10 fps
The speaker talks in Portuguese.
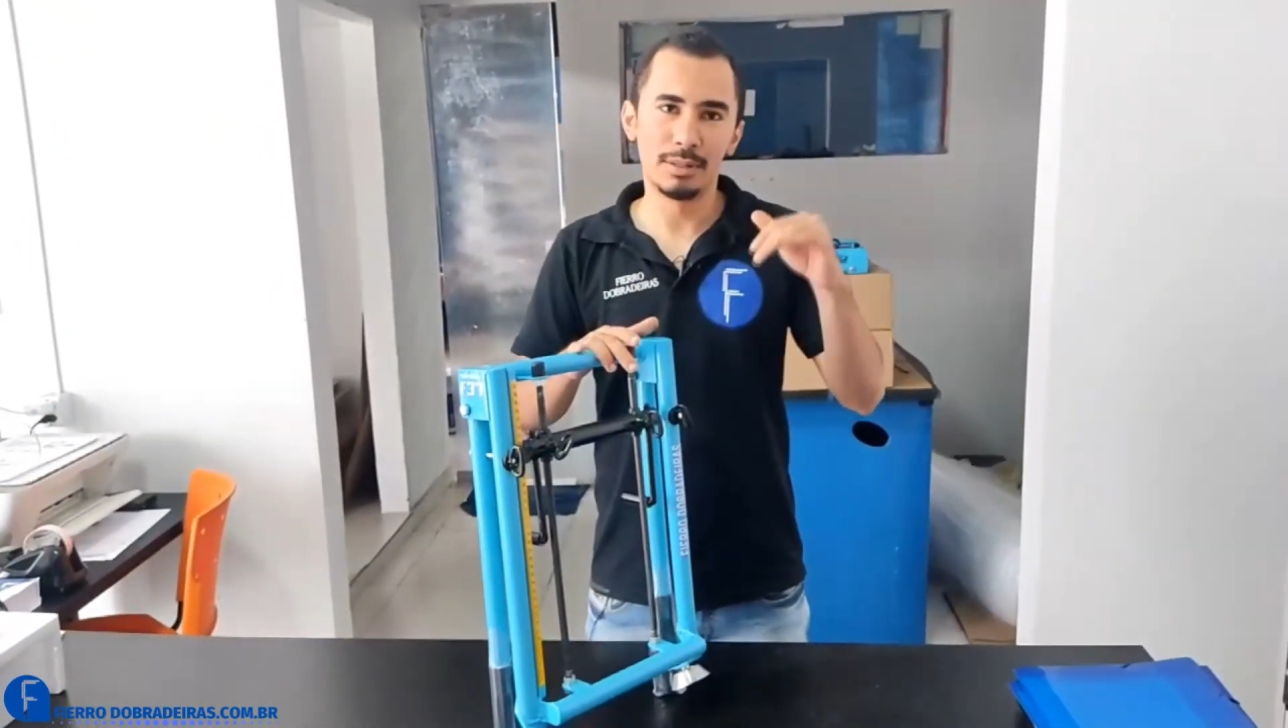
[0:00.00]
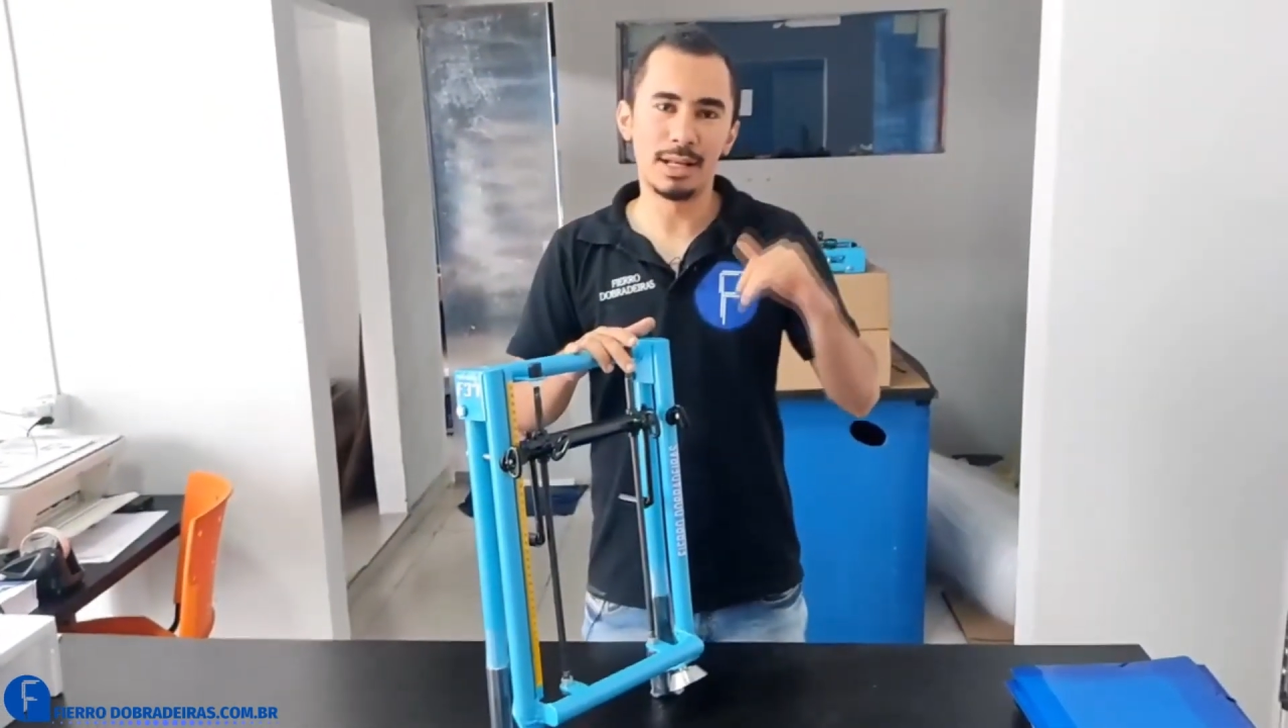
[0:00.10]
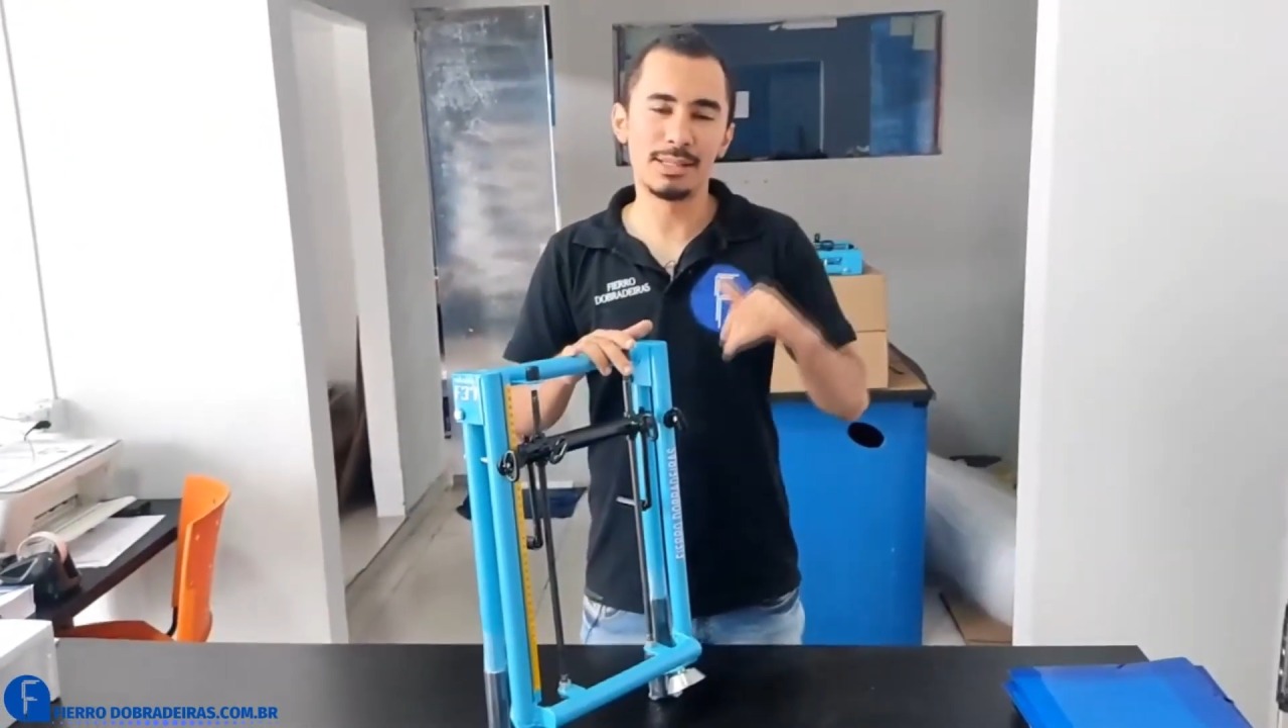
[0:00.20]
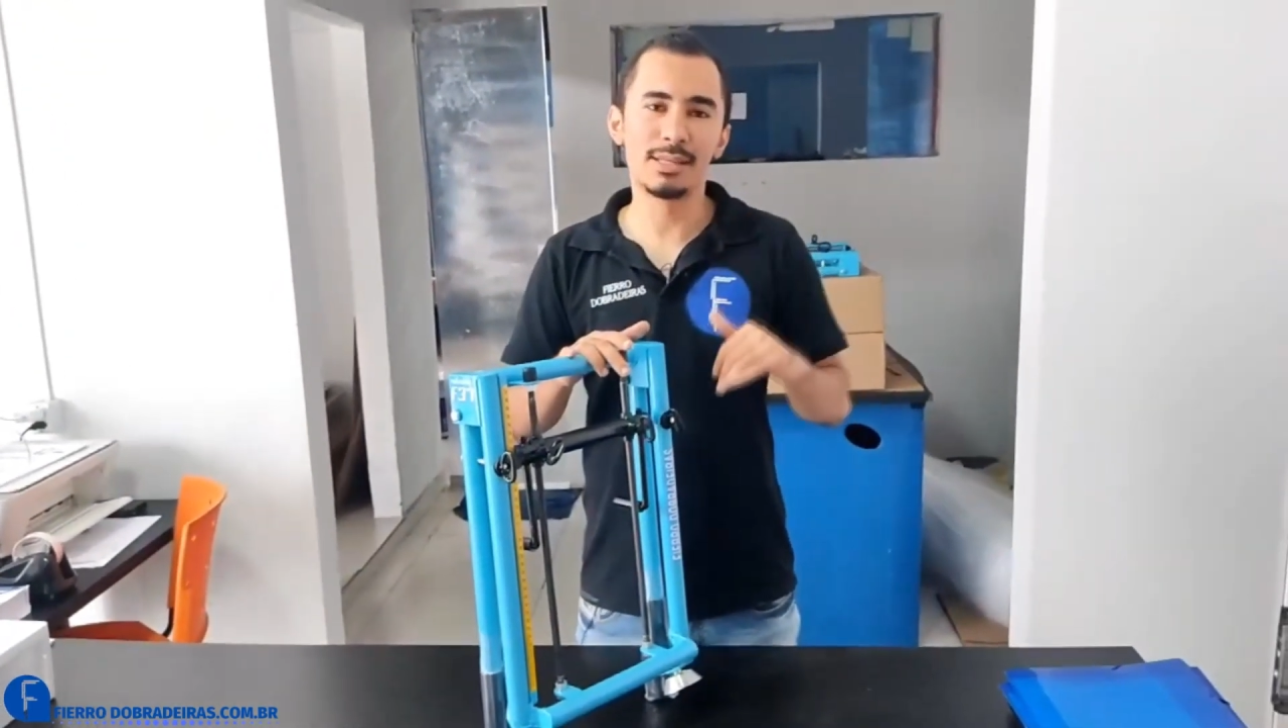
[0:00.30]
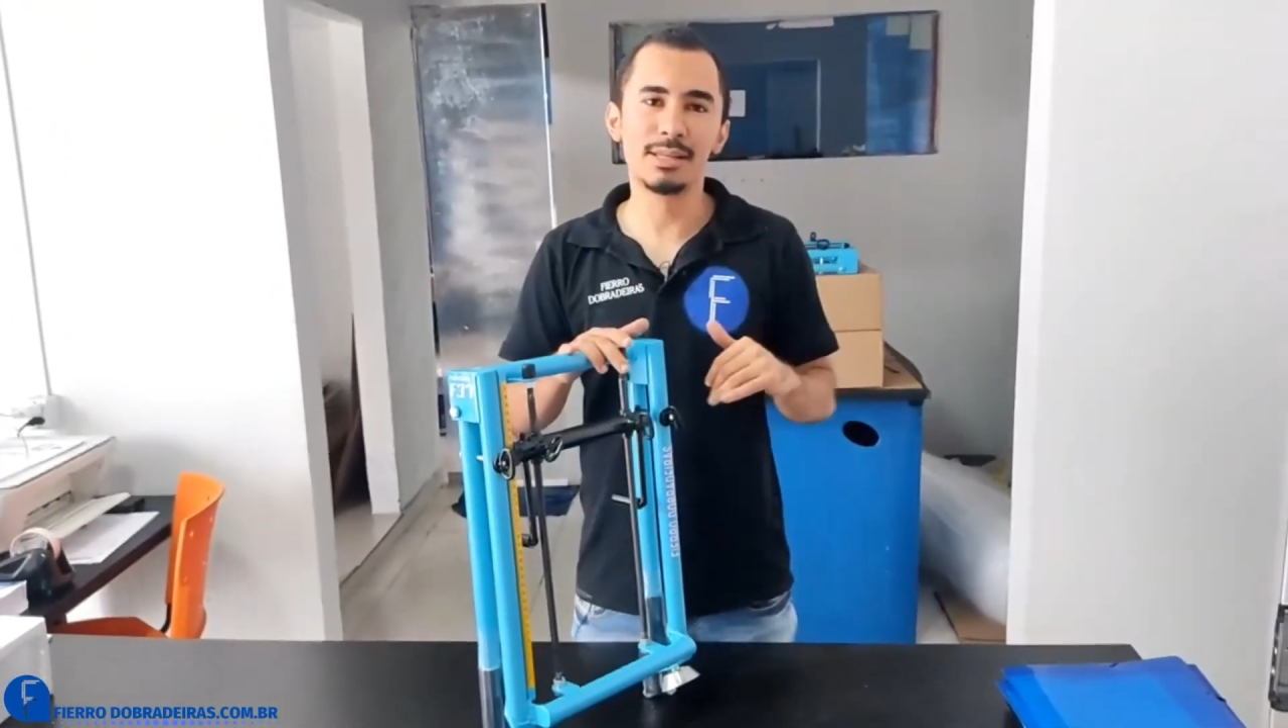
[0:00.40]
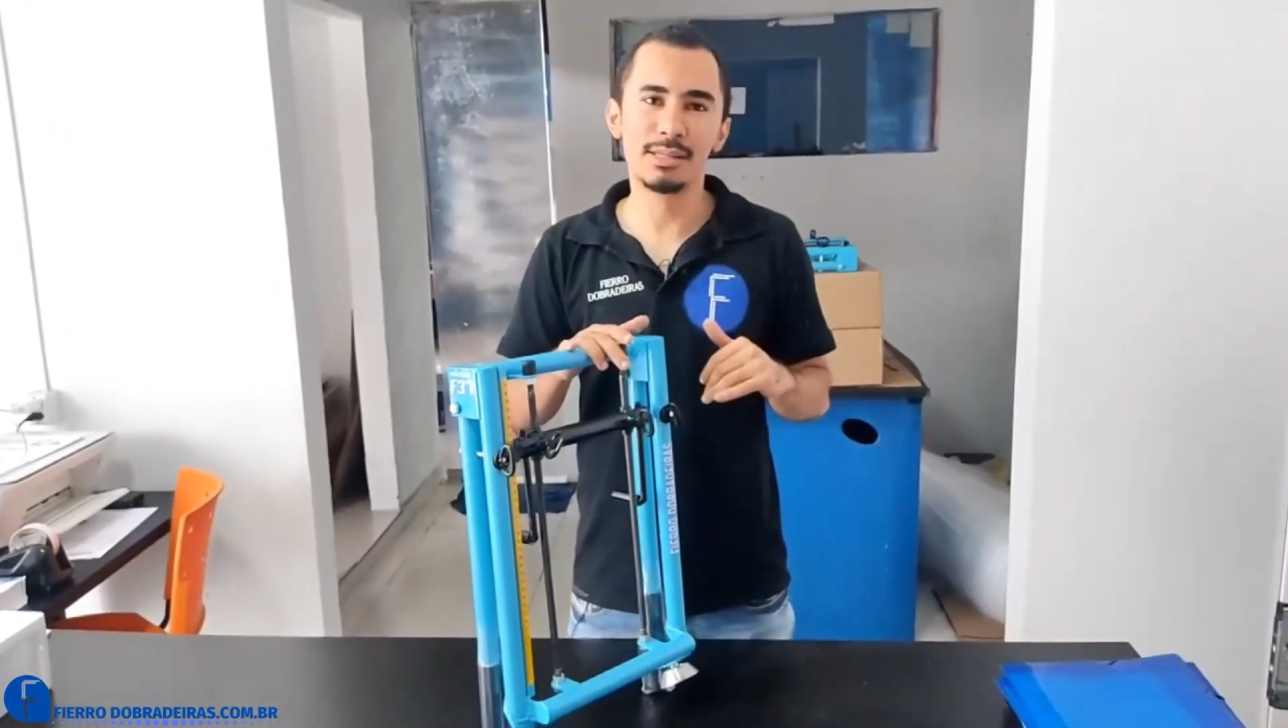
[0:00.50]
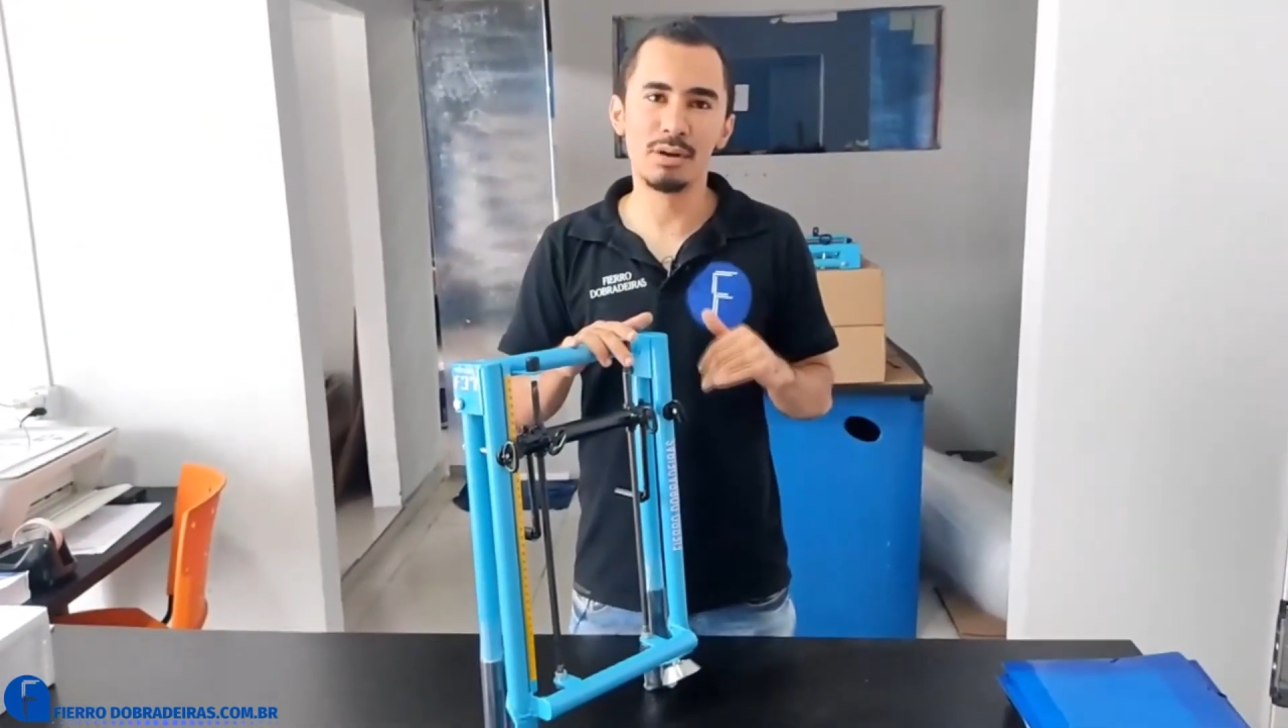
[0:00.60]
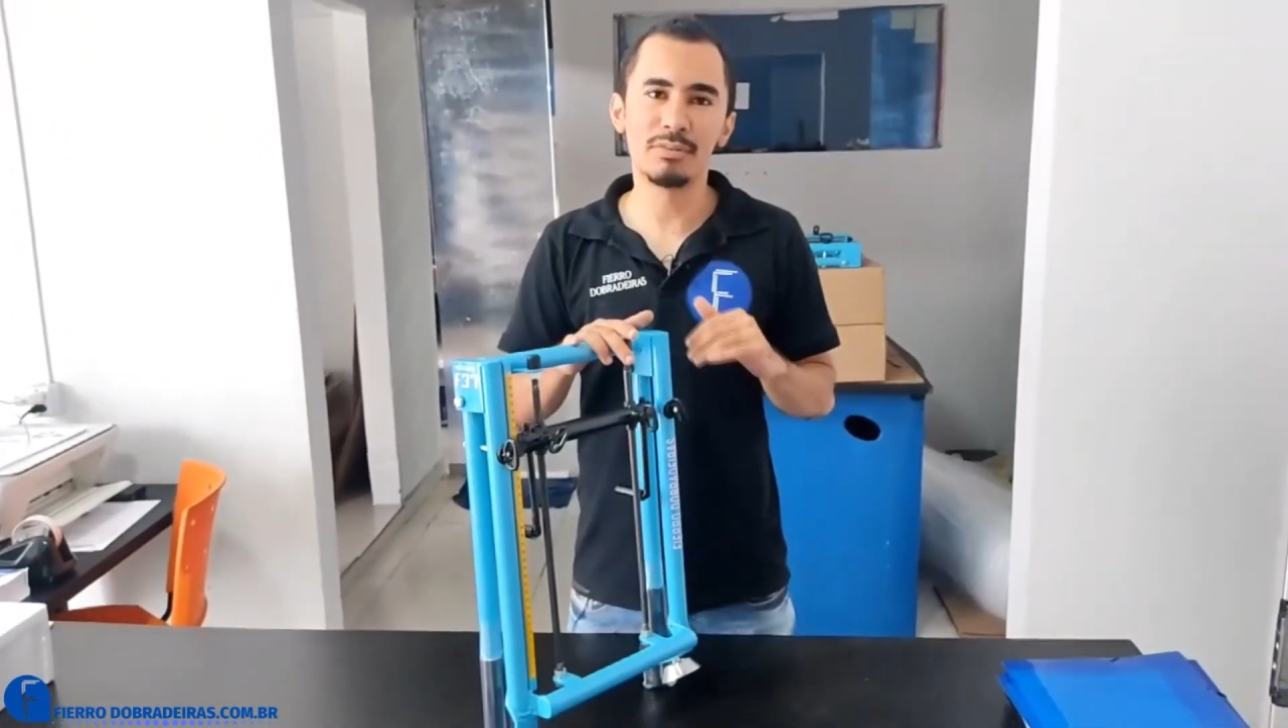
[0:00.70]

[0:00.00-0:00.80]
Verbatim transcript: na descrição